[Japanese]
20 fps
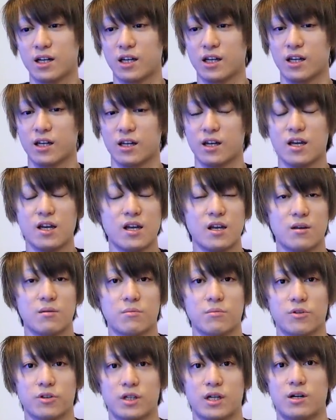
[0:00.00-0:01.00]
えー
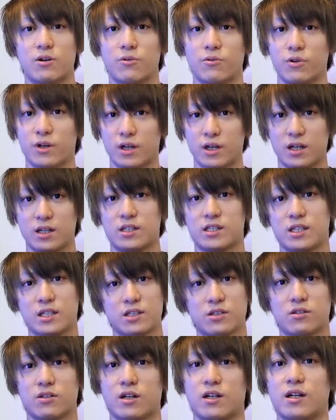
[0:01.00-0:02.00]

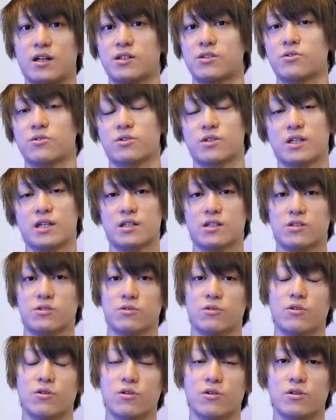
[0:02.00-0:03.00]
モダンオフェアシーズンからちょっと選
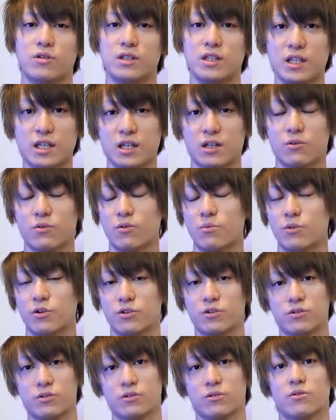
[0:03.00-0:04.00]
手にこう
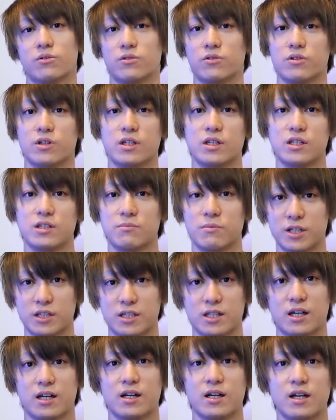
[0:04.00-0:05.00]
戻ることにしま
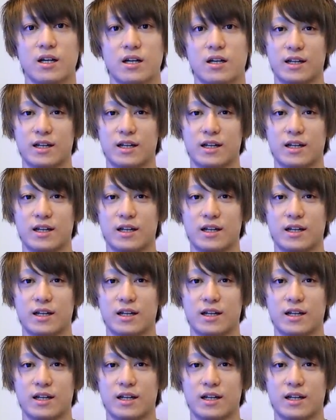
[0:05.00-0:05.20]
した。